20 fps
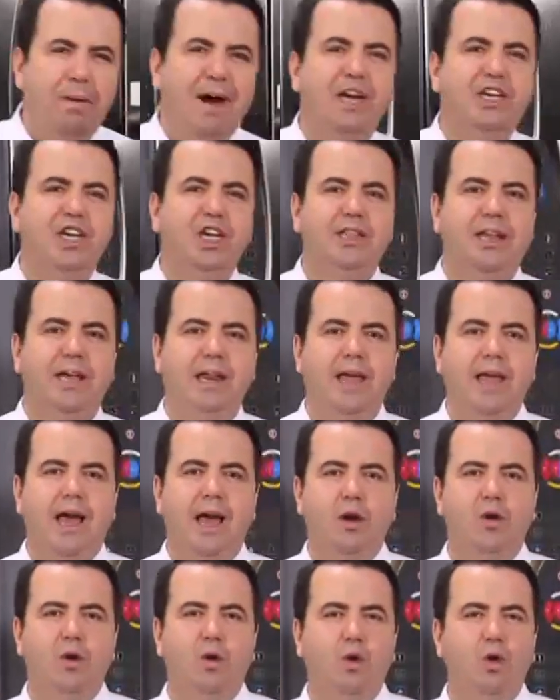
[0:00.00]
parça
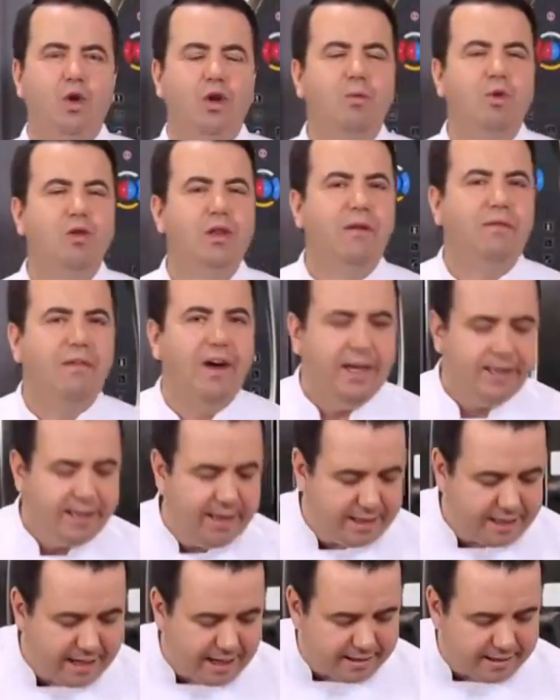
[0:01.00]
tereyağı koyuyorum o nefaset